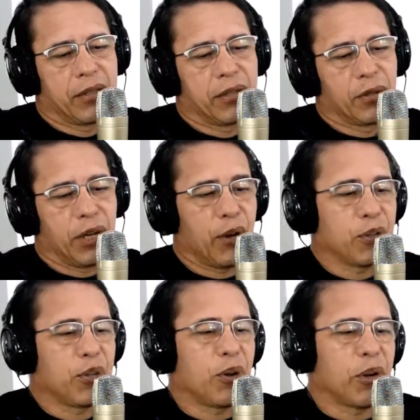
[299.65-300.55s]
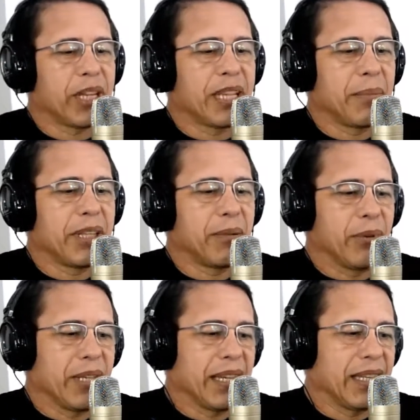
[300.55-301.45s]
su negocio correctamente
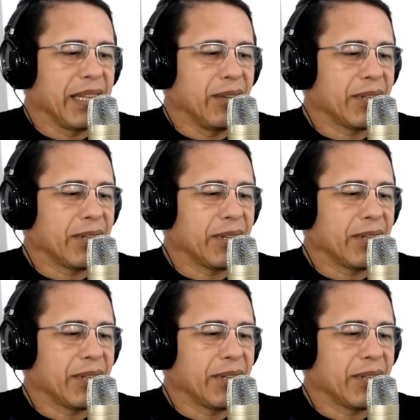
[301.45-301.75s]
por Internet.